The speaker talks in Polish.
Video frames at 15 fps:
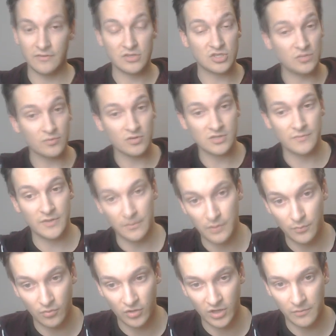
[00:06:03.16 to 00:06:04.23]
więc szybko zmieniamy
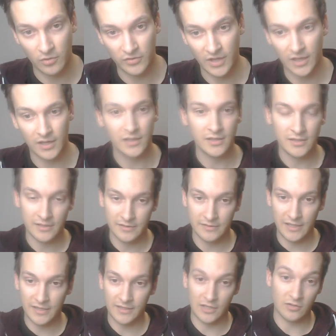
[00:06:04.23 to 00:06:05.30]
Pokémona
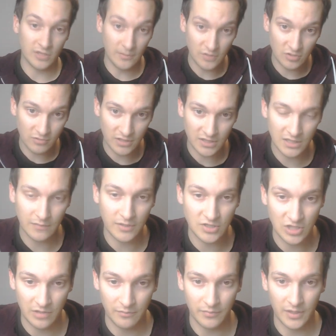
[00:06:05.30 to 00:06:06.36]
na jakiego? Na przykład na
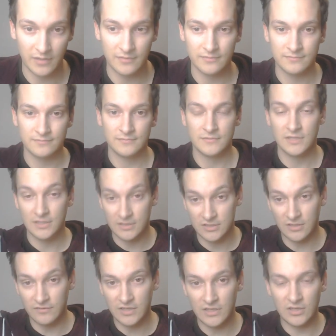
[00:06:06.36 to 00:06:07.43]
Machampa.
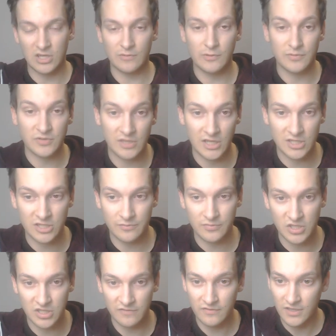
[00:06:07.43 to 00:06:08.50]
Co wtedy robi nasz
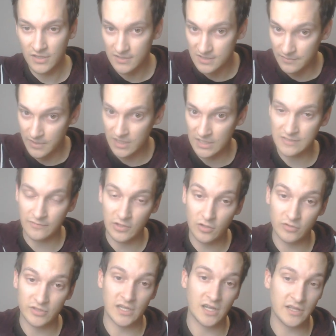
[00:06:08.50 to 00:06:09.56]
przeciwnik? Zmienia
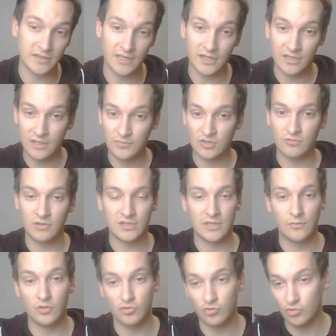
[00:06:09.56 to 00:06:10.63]
swojego Tyranitar'a na przykład na
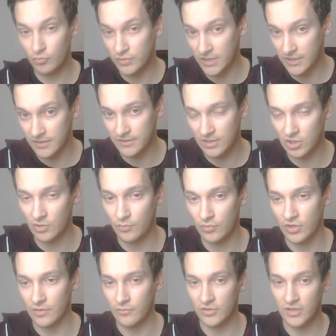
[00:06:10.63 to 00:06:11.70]
Mewtwo lub na innego
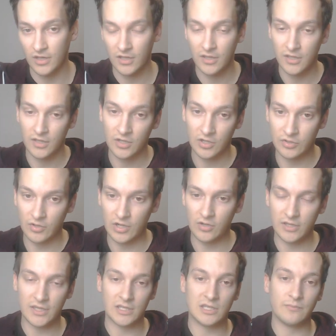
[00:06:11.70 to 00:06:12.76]
Pokemona,
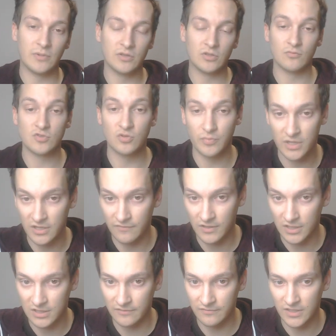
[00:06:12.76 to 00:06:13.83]
którego ataki będą super
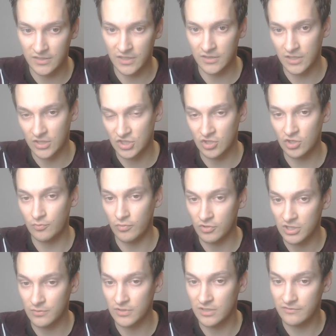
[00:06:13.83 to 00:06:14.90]
efektywne na naszego
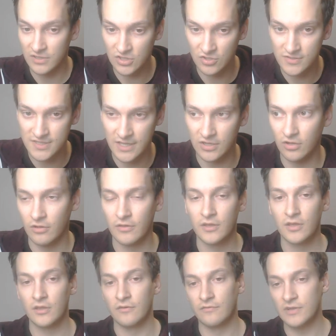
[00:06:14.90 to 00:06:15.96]
Pokemona walczącego.
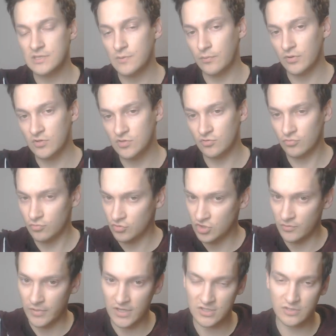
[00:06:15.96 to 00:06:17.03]
Więc po prostu
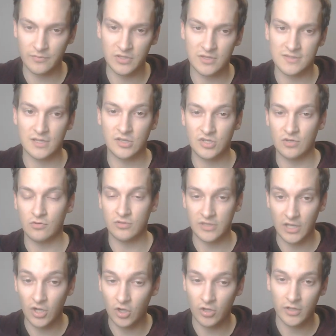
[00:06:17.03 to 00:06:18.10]
dużo bardzo będzie zależało od
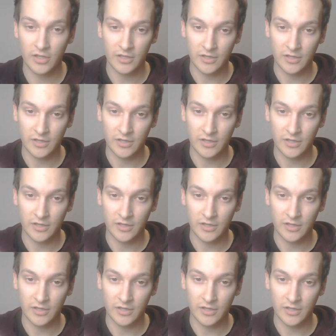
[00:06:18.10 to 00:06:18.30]
tego,